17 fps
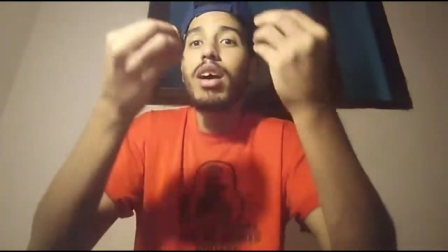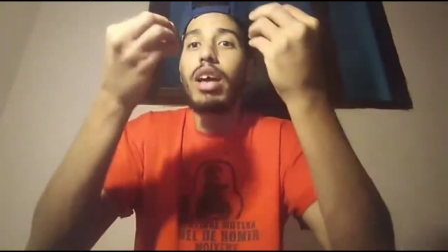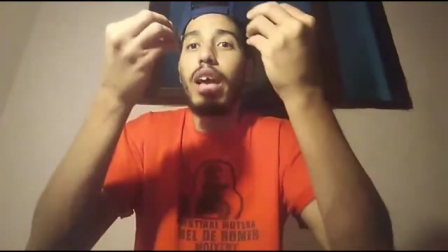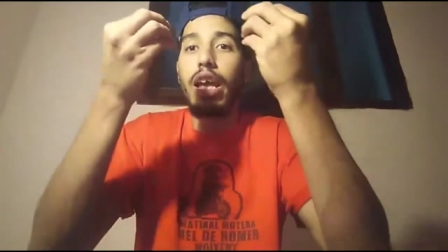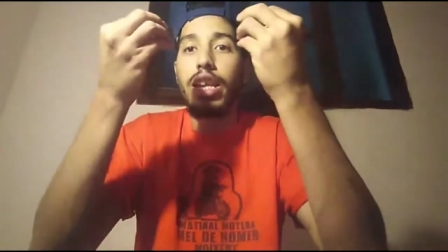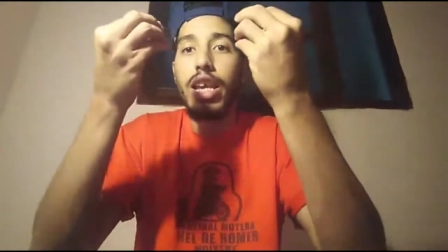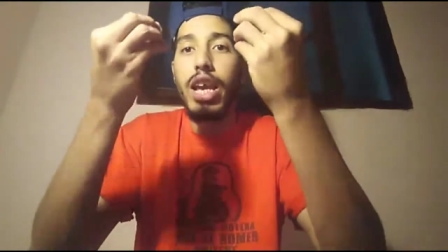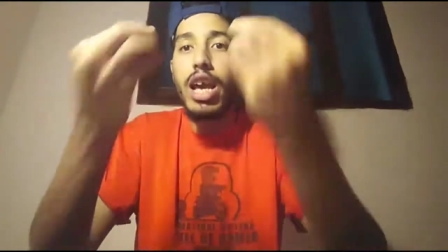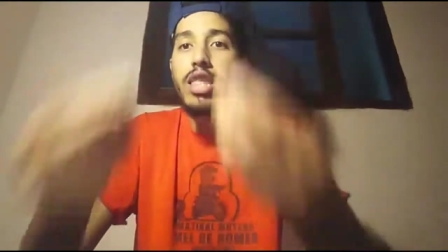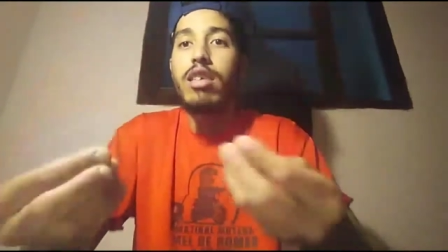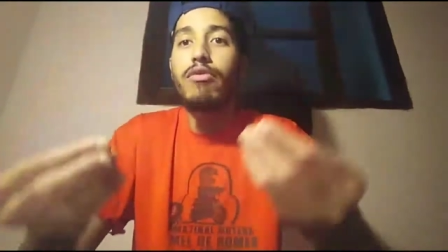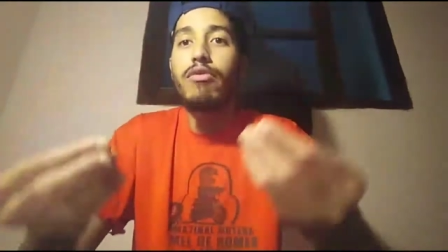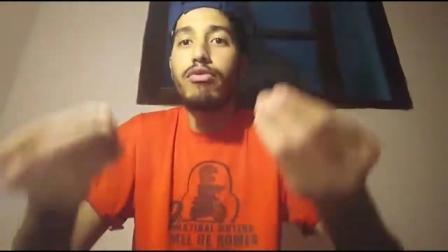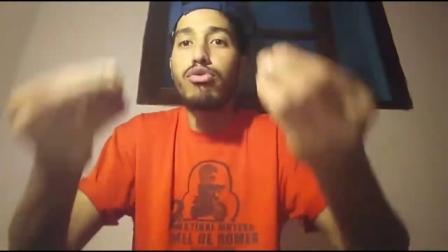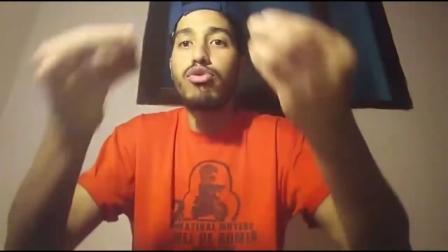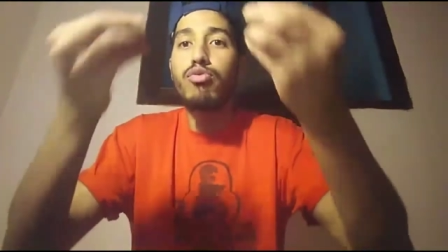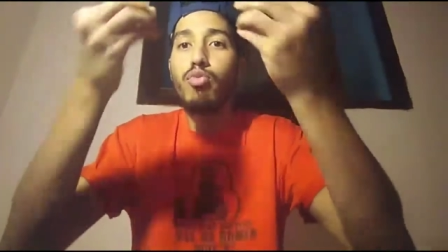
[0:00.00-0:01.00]
يعني
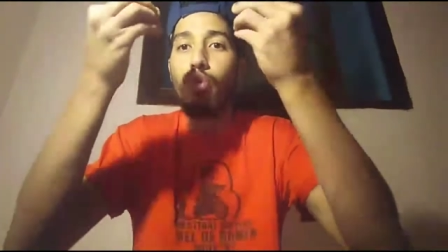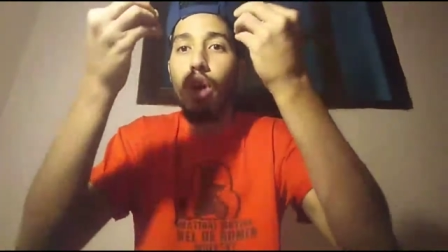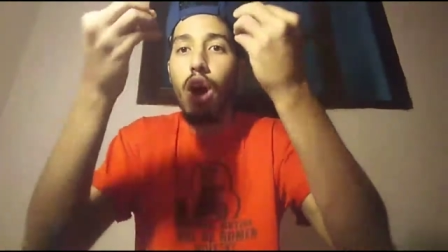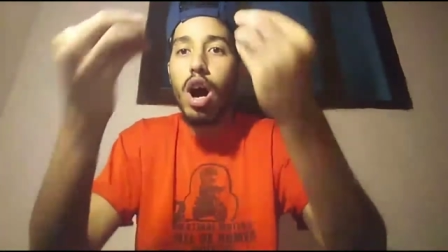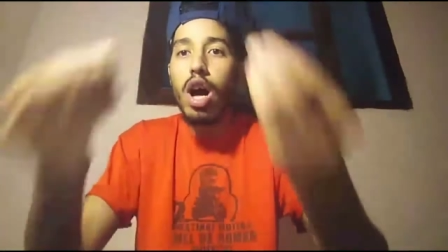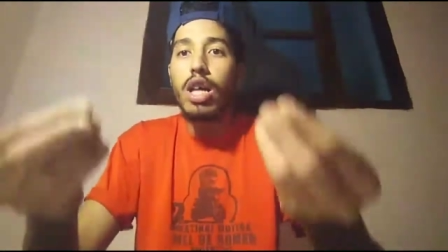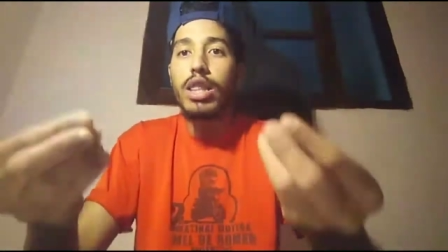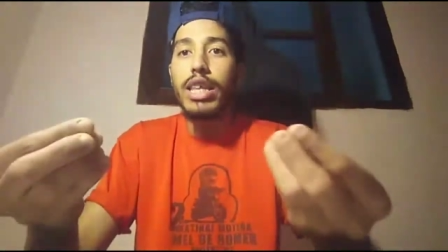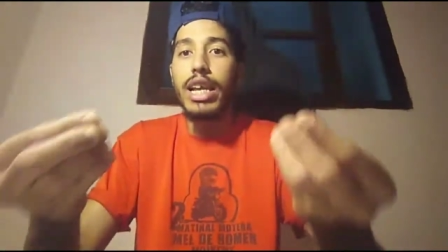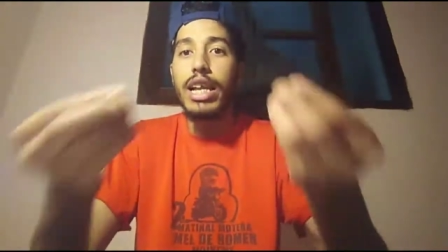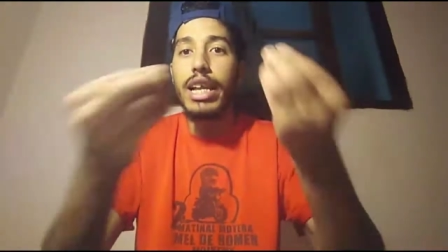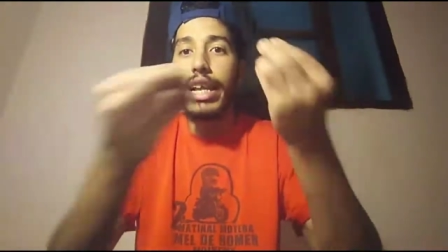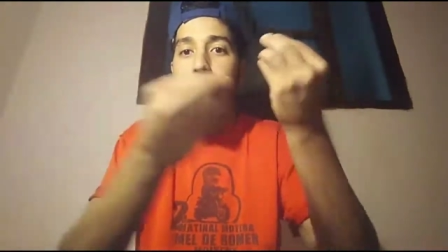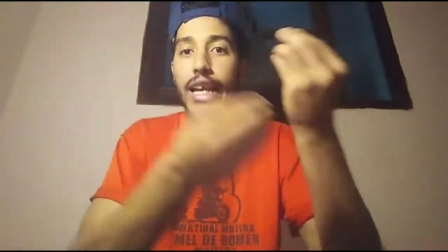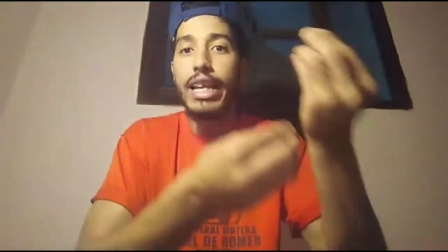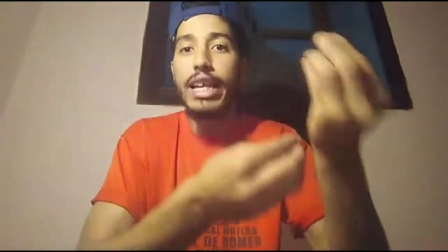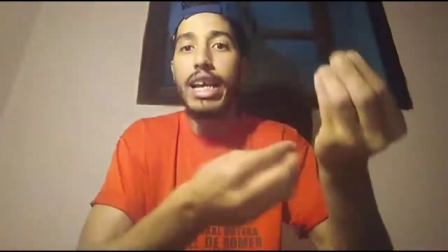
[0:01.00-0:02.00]
هدفهم واضح
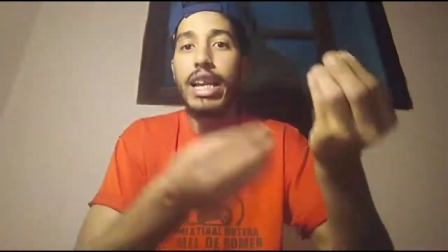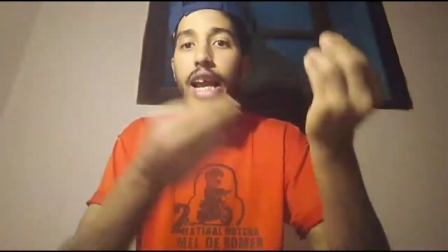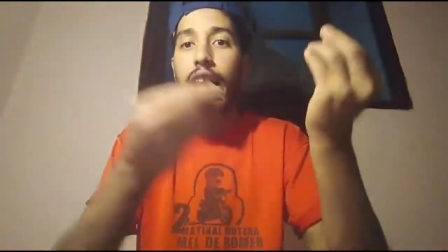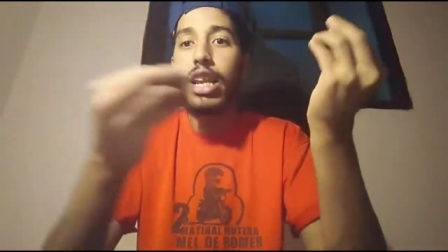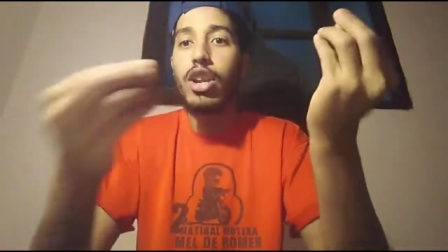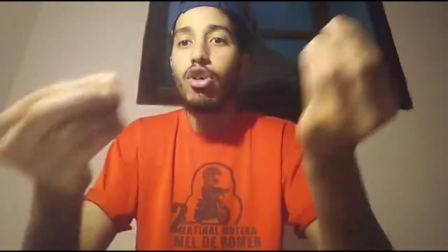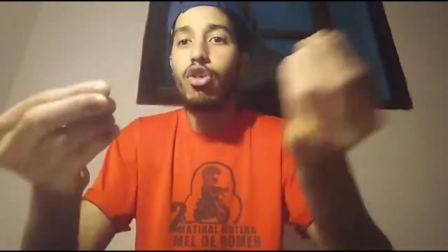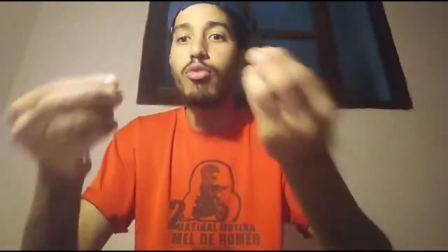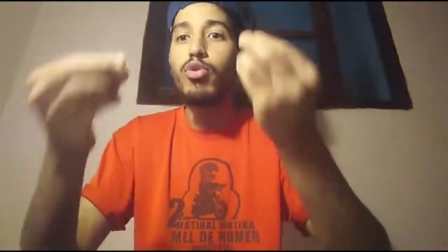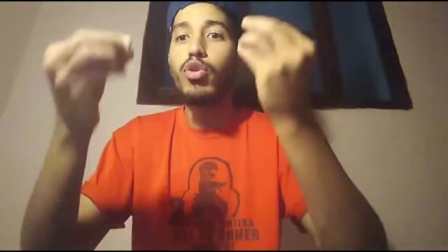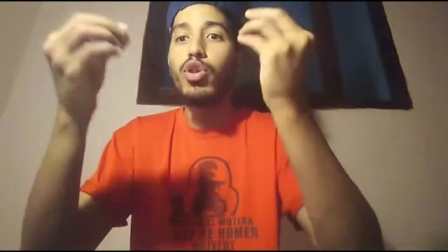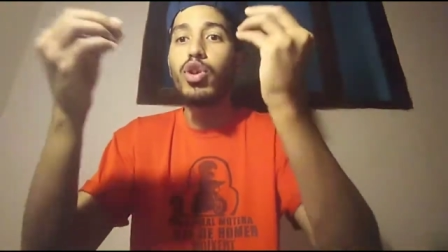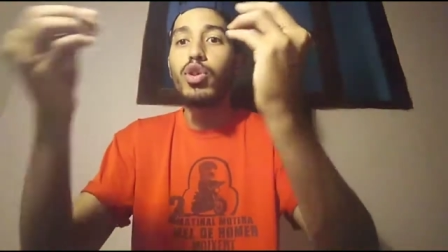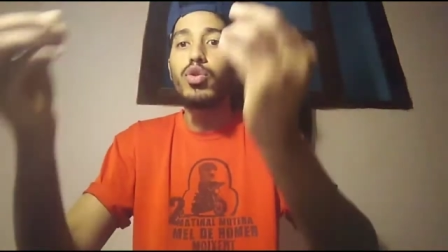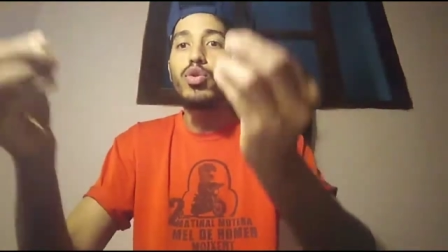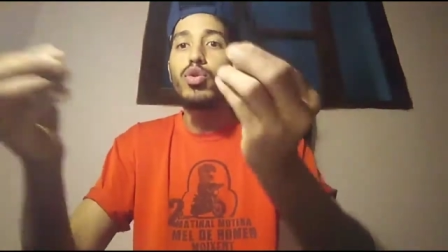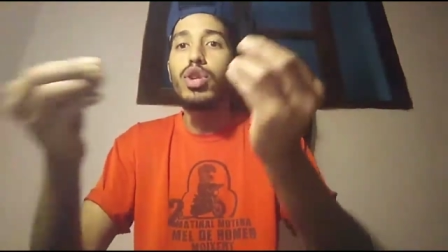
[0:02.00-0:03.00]
للعيان أنهم
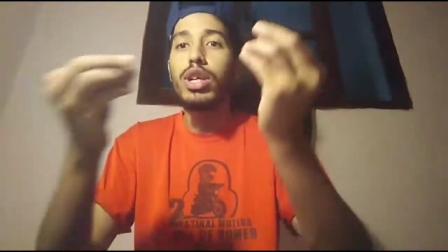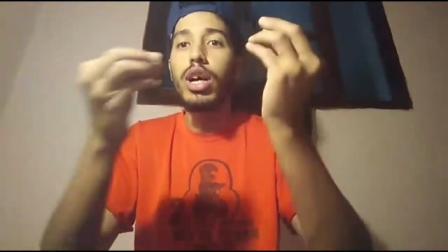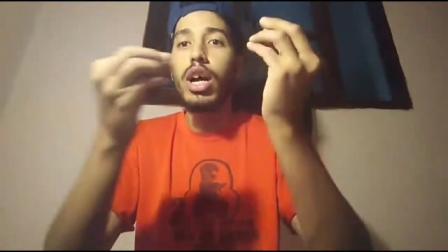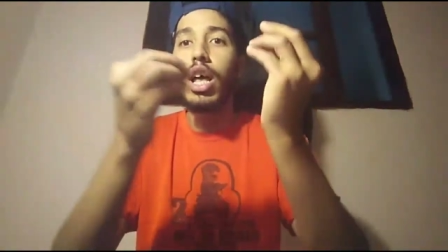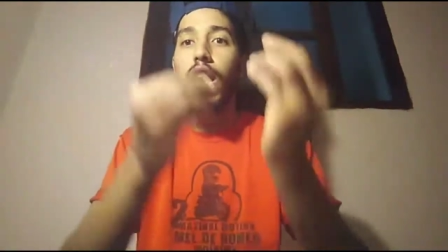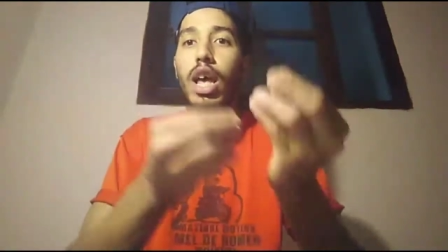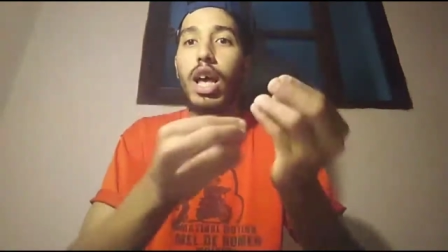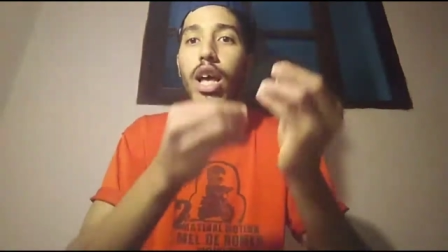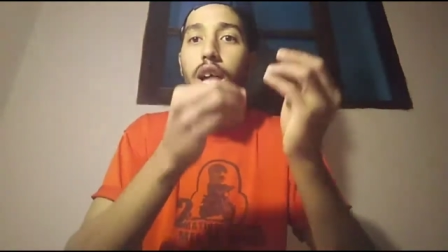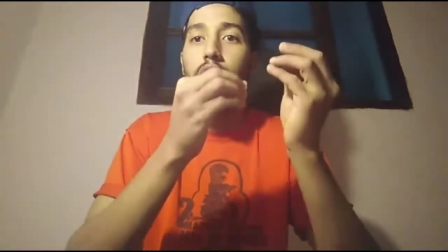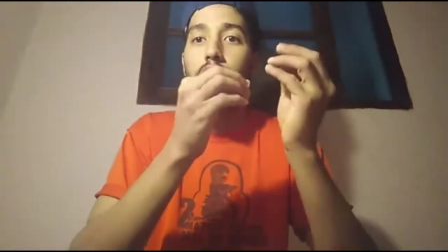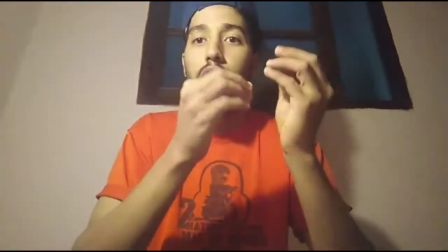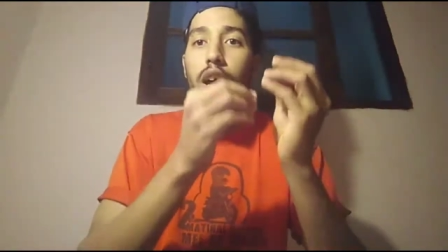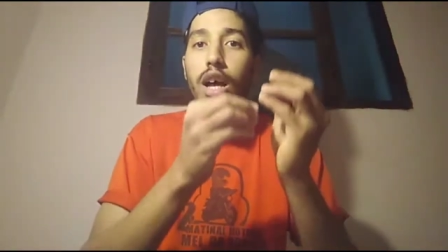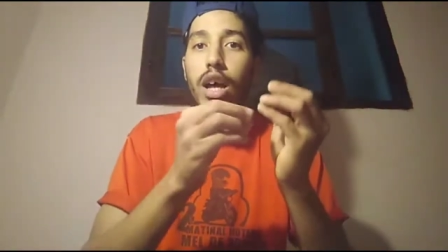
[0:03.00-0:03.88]
يريدون خلق